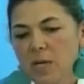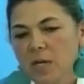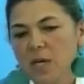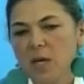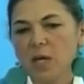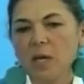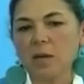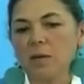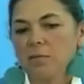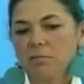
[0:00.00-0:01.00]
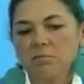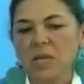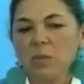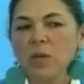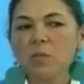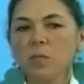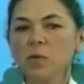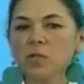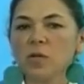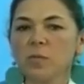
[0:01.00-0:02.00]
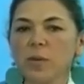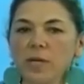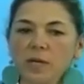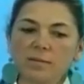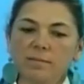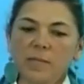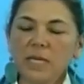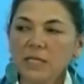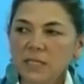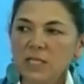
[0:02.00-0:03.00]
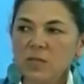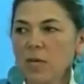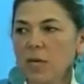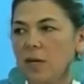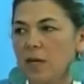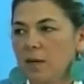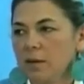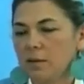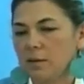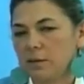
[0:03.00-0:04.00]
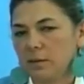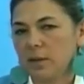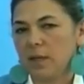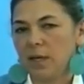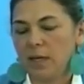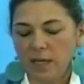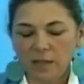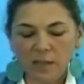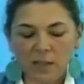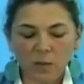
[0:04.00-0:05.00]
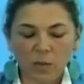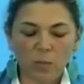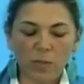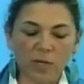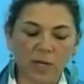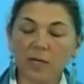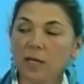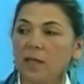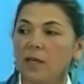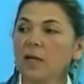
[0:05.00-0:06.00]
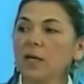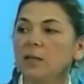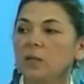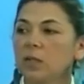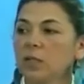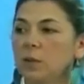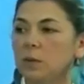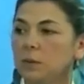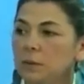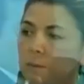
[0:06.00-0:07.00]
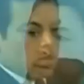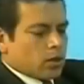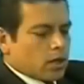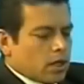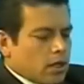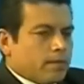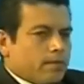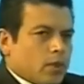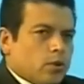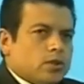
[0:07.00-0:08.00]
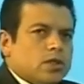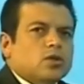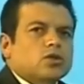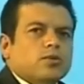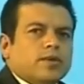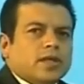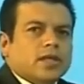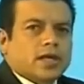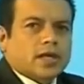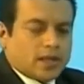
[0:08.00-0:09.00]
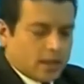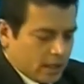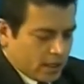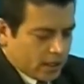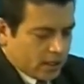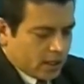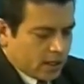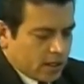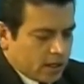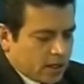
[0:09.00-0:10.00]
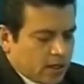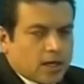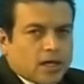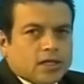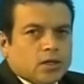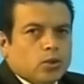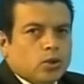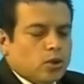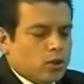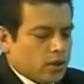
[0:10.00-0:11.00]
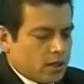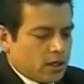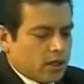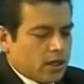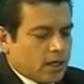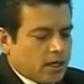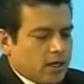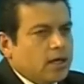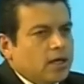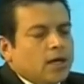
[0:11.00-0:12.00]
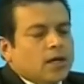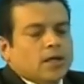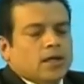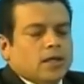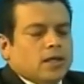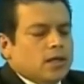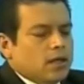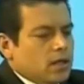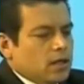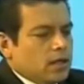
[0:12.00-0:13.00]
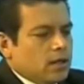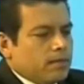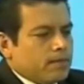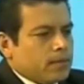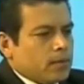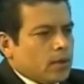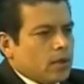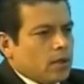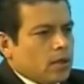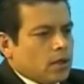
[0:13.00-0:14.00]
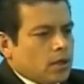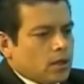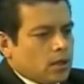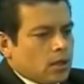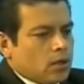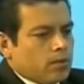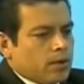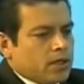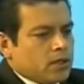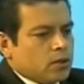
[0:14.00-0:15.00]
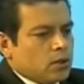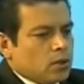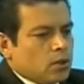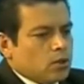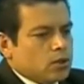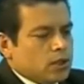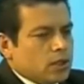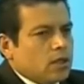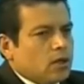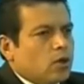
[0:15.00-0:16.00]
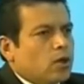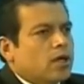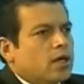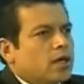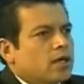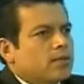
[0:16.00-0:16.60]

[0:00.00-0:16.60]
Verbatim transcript: que, que me impulsó para lanzarme a la, a la candidatura para la alcaldía del Cantón Girón. Algo que usted nos comenta de la reunión eh, aquella y comparto con usted lo que